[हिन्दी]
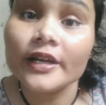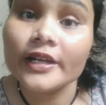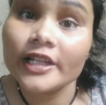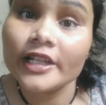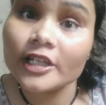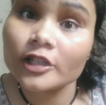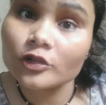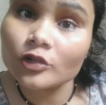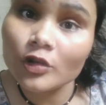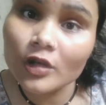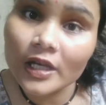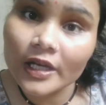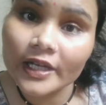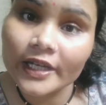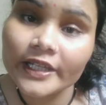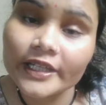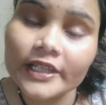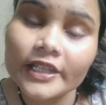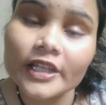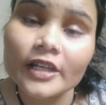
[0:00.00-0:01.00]
ढिक तो लगा
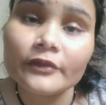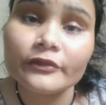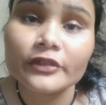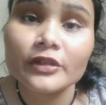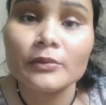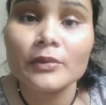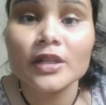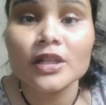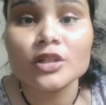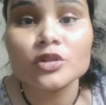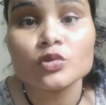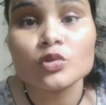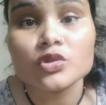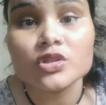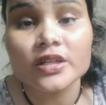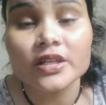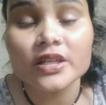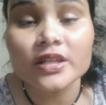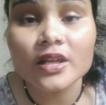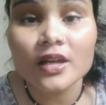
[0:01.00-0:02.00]
ही नहीं है फिर मैंने
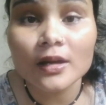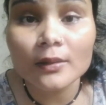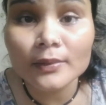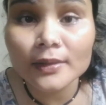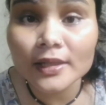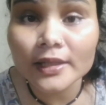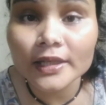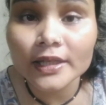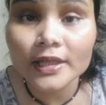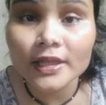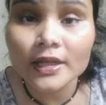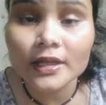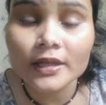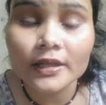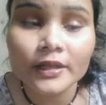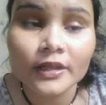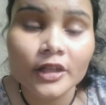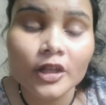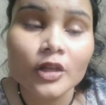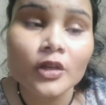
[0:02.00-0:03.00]
सोचा कि कब लगेगा
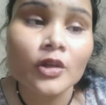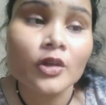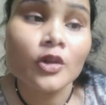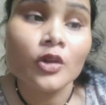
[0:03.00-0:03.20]
करके